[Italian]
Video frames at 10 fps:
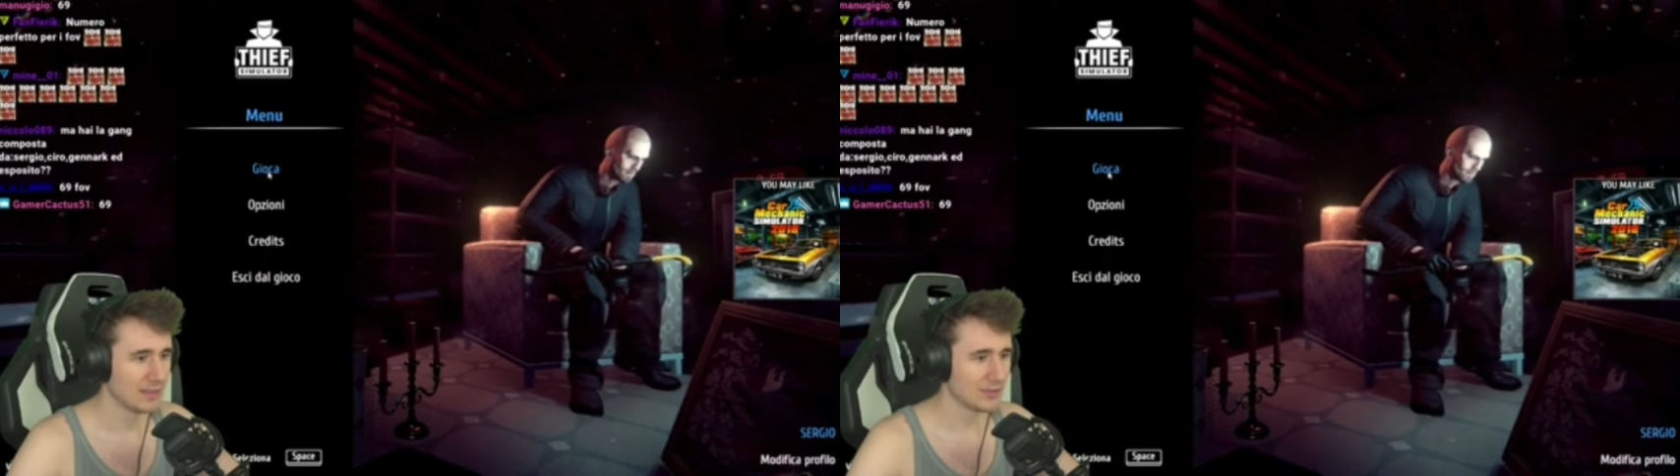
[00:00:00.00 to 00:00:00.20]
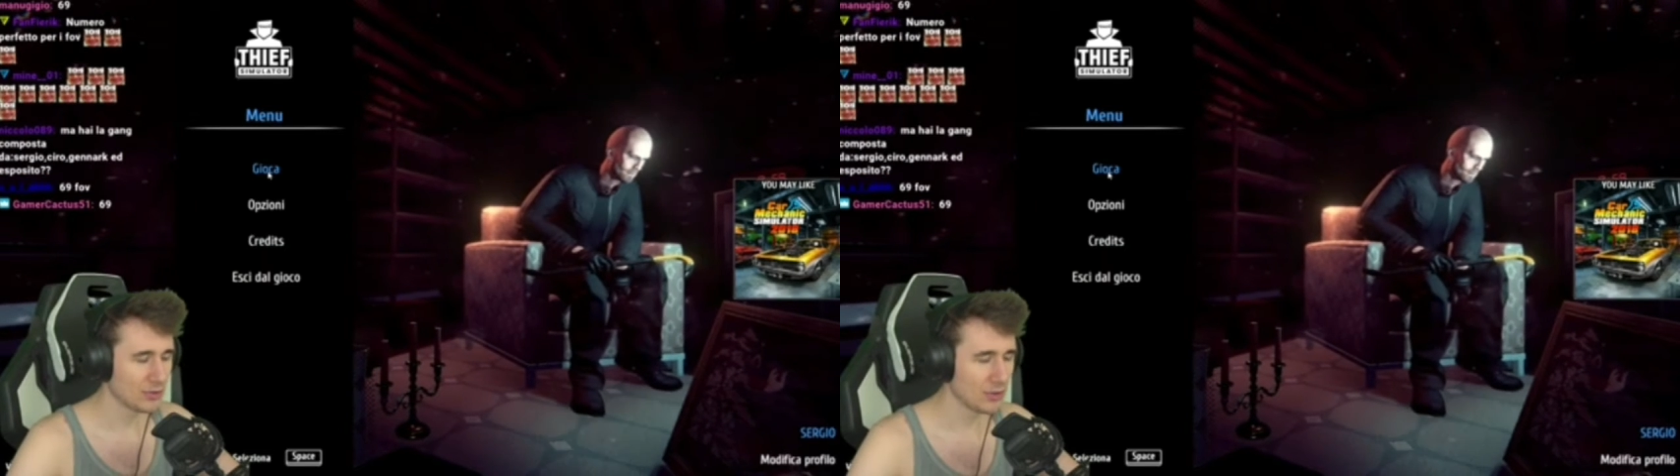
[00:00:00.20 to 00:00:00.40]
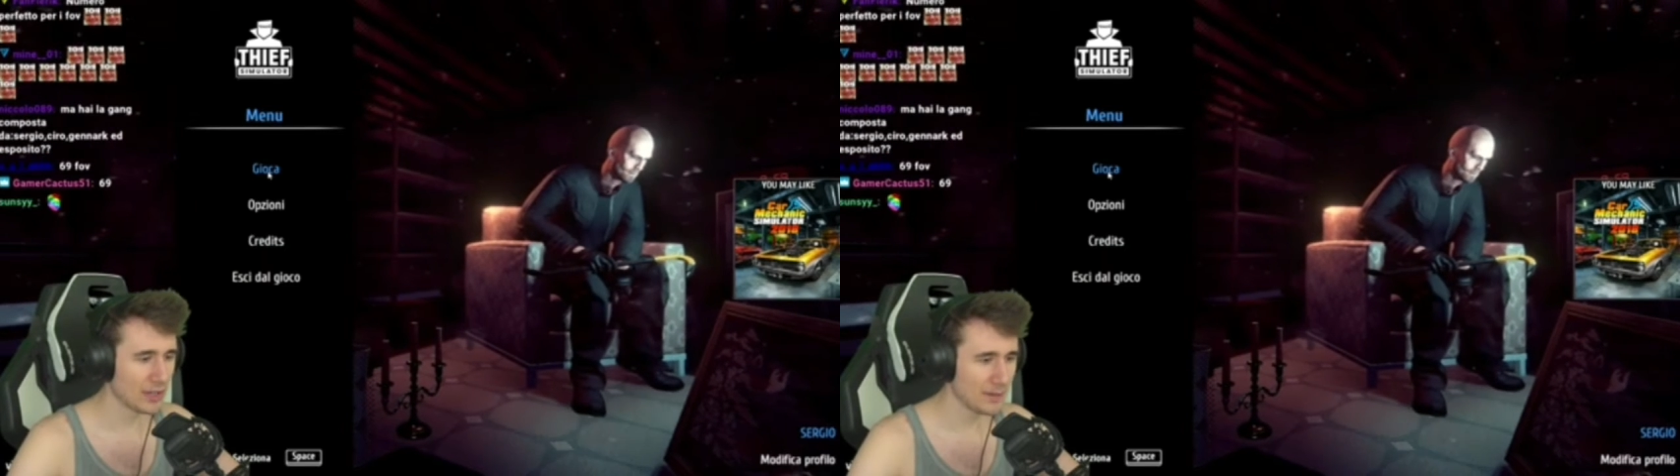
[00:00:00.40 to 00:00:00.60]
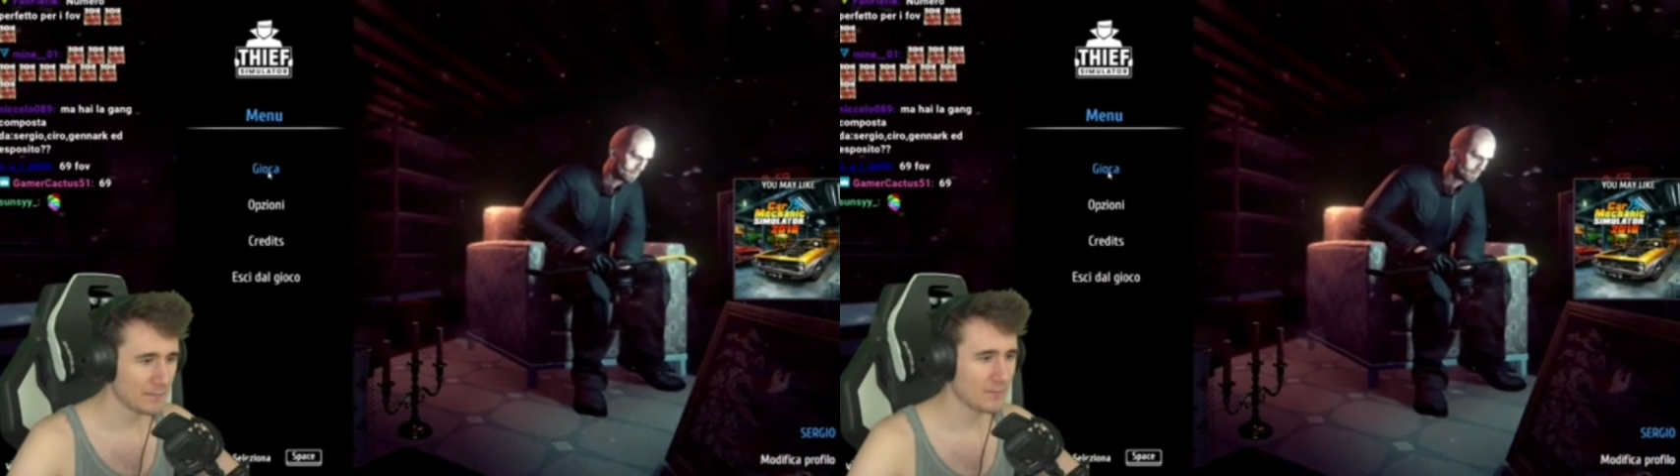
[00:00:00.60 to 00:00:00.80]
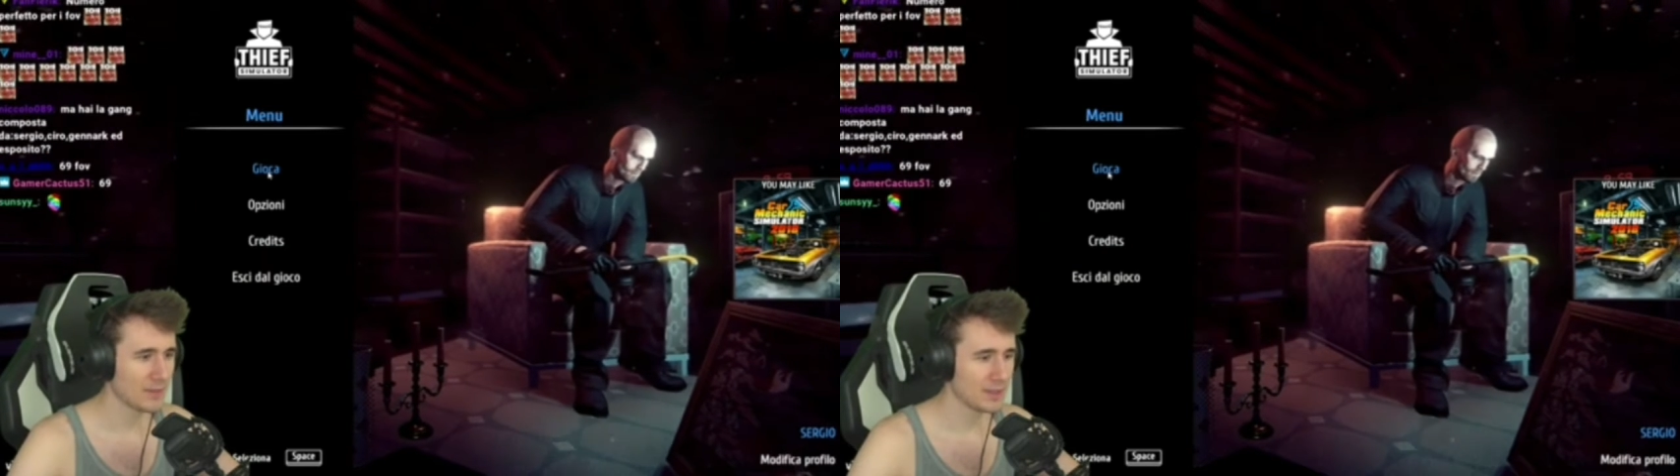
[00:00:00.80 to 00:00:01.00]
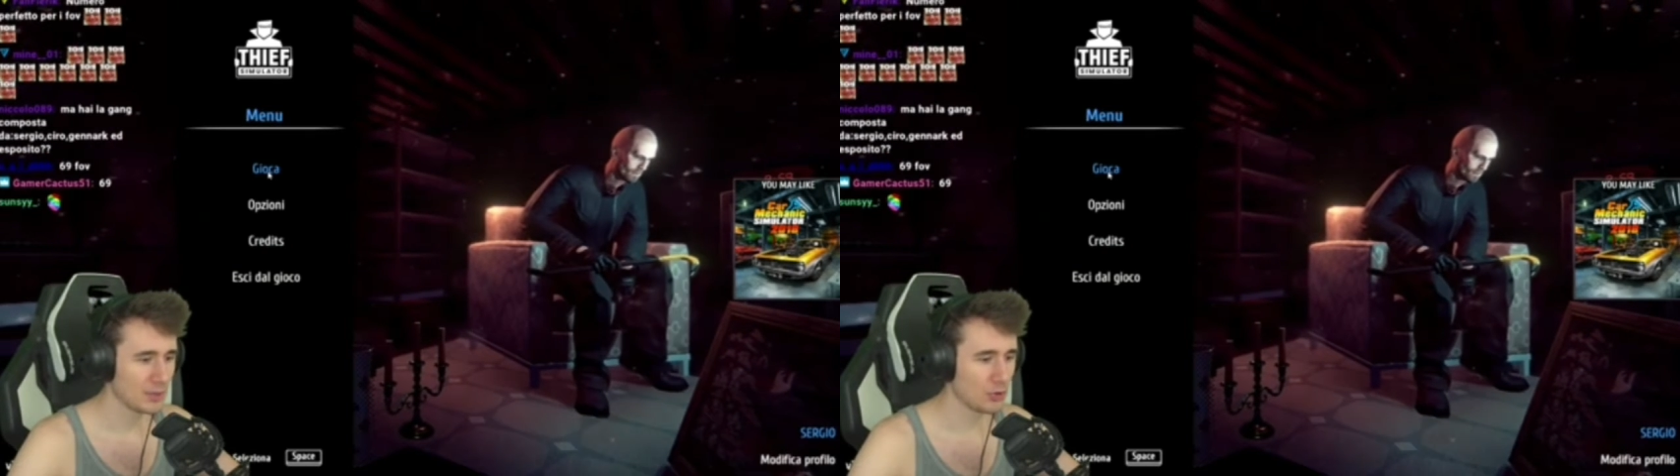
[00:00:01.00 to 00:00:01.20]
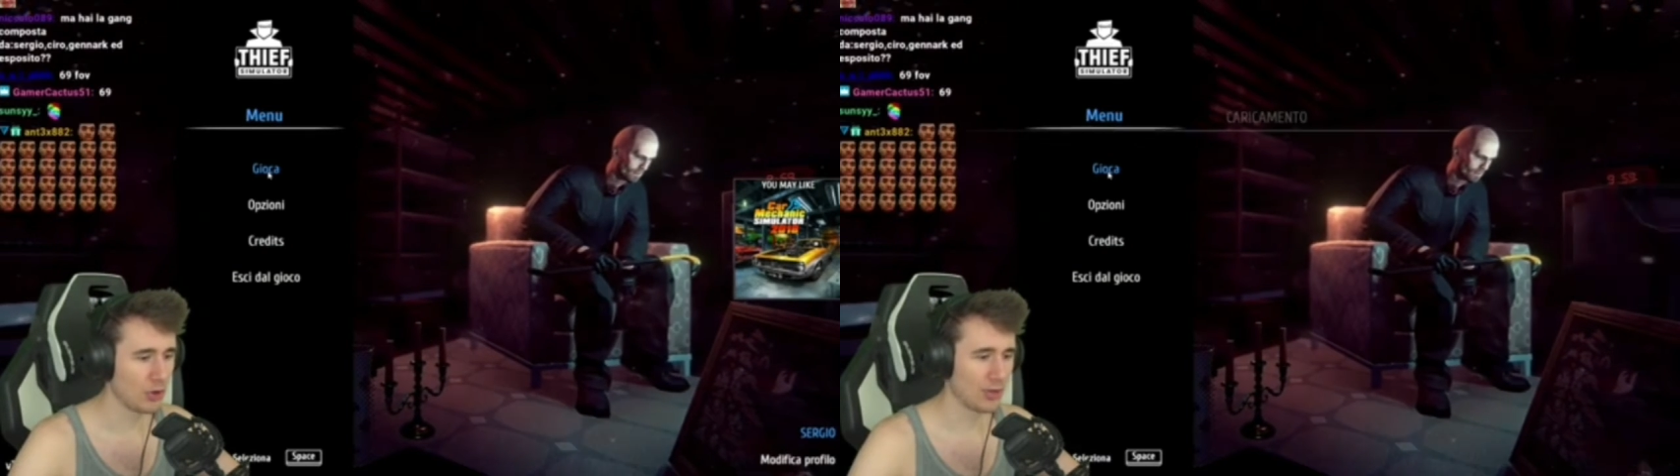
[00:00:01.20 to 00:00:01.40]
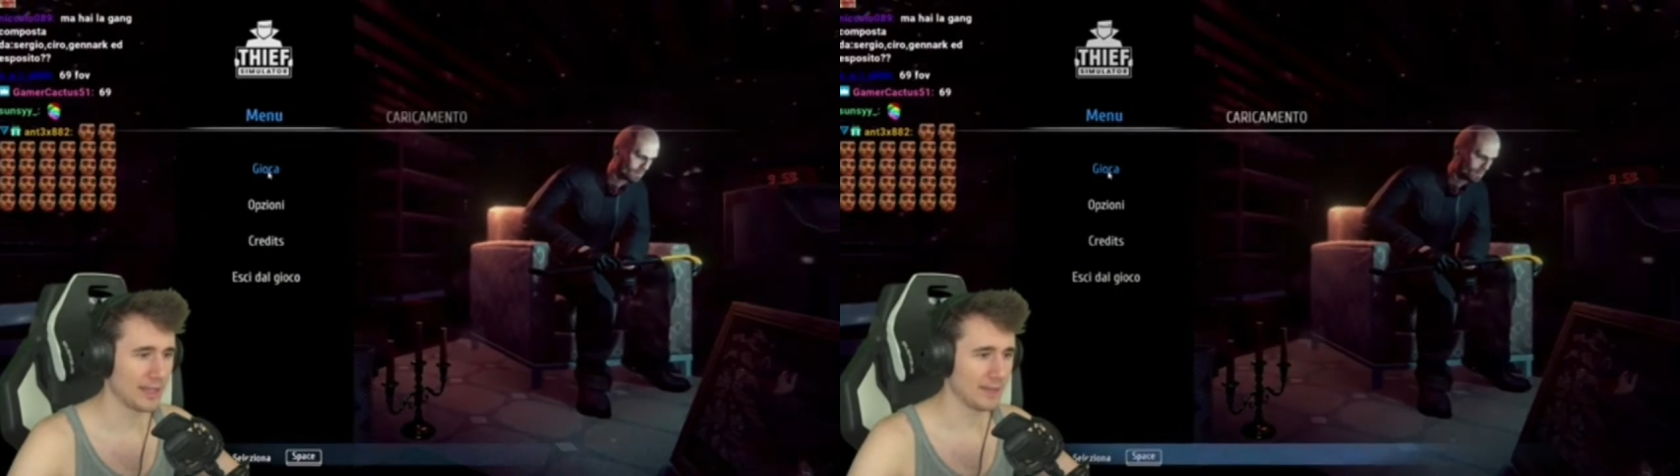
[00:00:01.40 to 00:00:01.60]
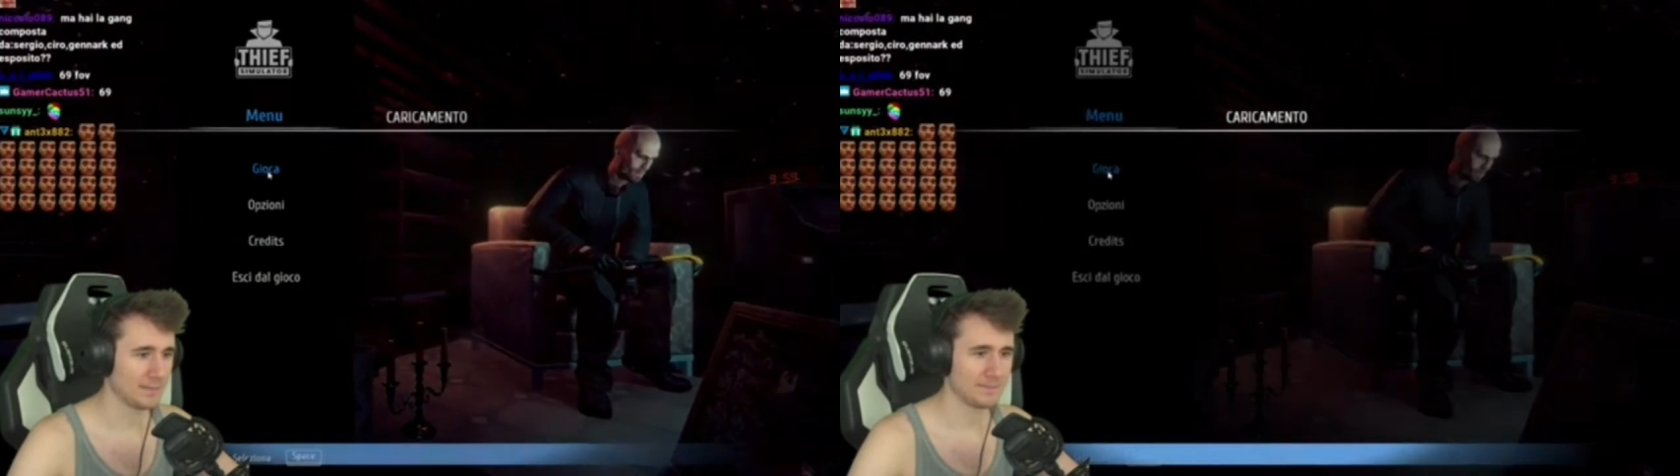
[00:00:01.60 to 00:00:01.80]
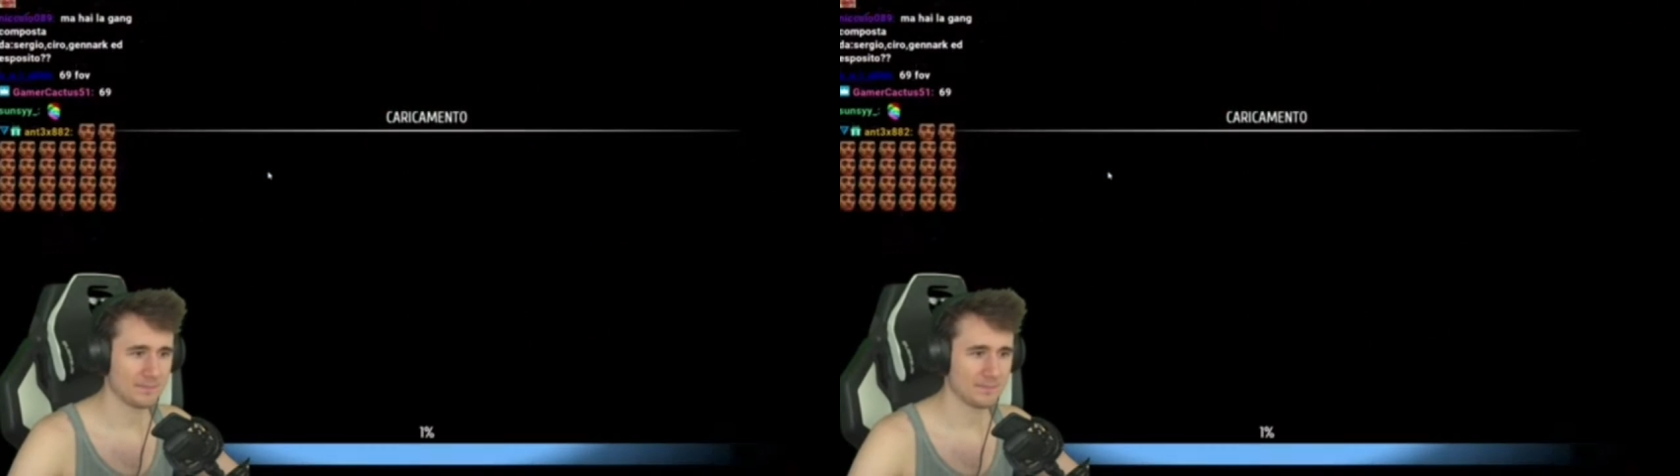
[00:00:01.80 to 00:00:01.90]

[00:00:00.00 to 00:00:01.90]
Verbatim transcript: Signori, gioca.